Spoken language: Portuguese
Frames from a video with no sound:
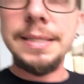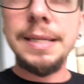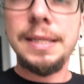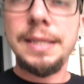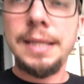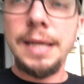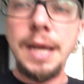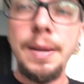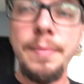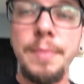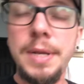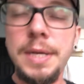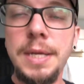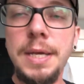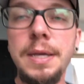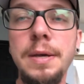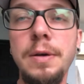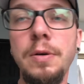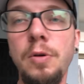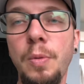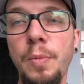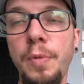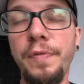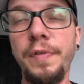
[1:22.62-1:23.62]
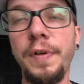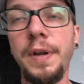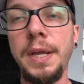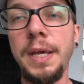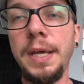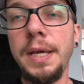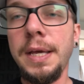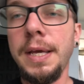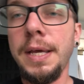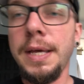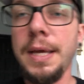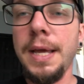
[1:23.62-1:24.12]
até caberia, como eu
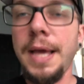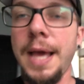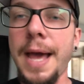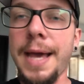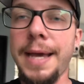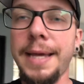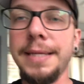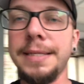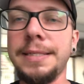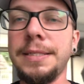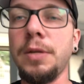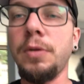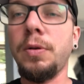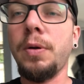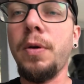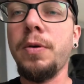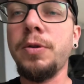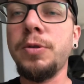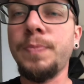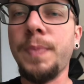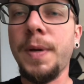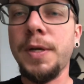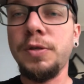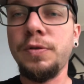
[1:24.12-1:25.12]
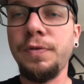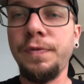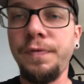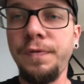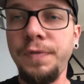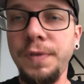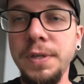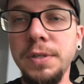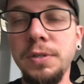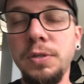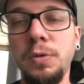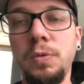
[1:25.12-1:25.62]
falei, a questão não é o espaço
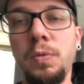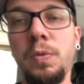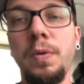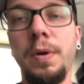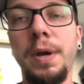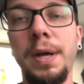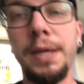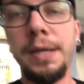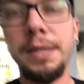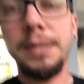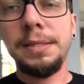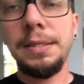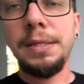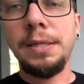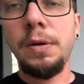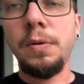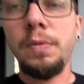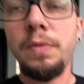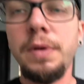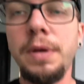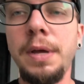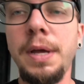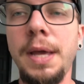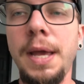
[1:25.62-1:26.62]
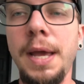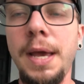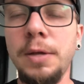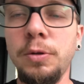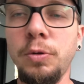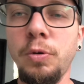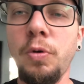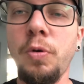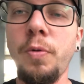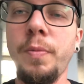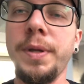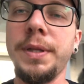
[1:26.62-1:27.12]
físico, a questão é a
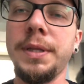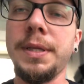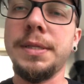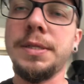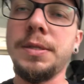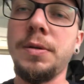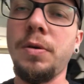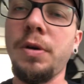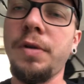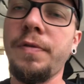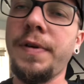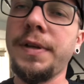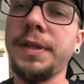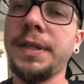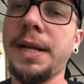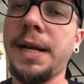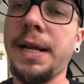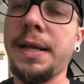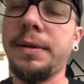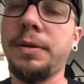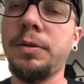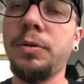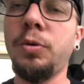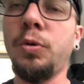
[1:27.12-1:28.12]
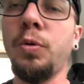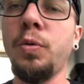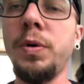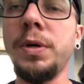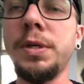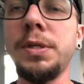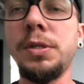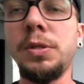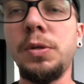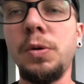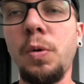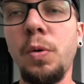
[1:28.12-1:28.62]
documentação que vai estar tá lá,
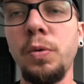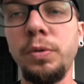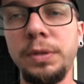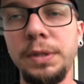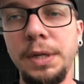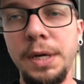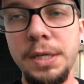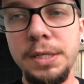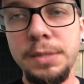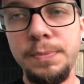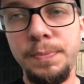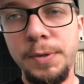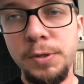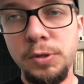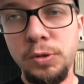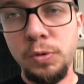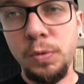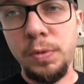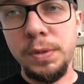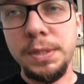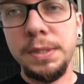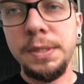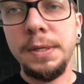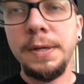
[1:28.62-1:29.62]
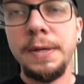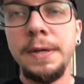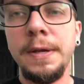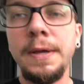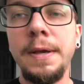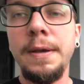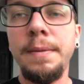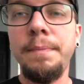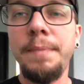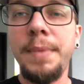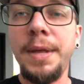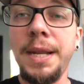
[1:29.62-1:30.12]
duas ou três pessoas.
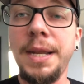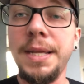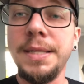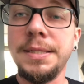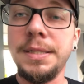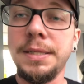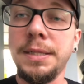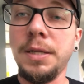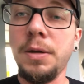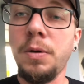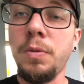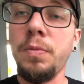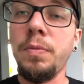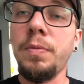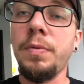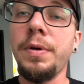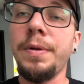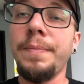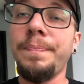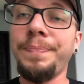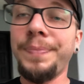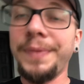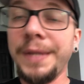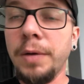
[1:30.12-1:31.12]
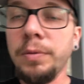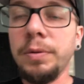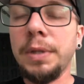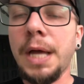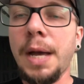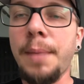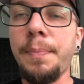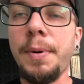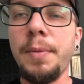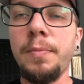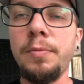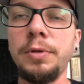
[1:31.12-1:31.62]
Beleza? Então não
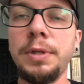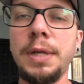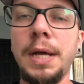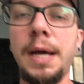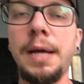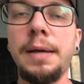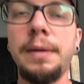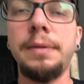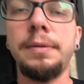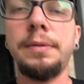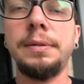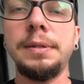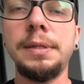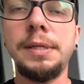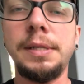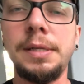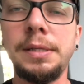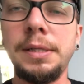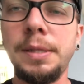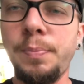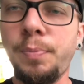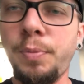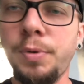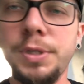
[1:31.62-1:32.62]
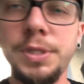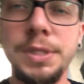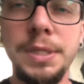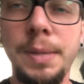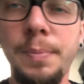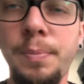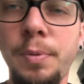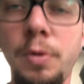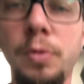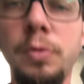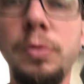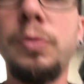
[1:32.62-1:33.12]
dá para mudar. Depois que
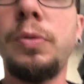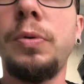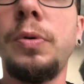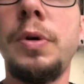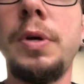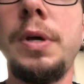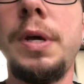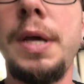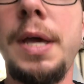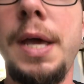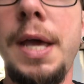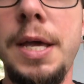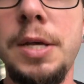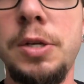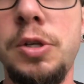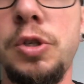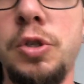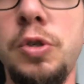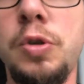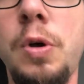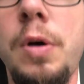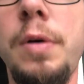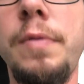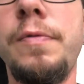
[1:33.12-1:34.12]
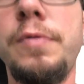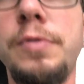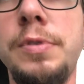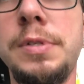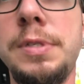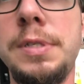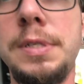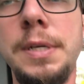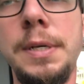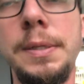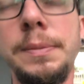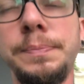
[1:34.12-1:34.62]
está pronto, é só
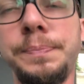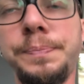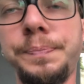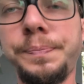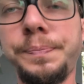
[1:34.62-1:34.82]
você